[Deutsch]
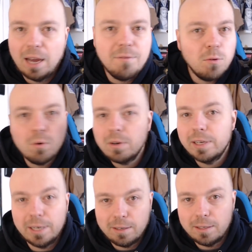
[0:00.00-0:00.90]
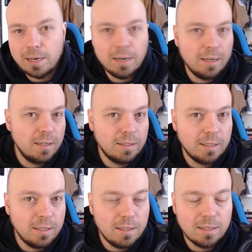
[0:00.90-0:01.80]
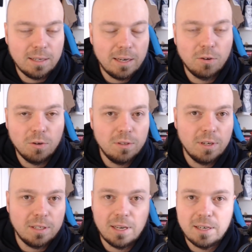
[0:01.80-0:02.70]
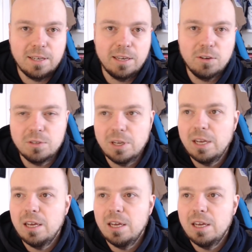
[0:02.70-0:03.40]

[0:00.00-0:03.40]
Einfach nur ein Gedanke, der da drin sein könnte, dass der das sein könnte.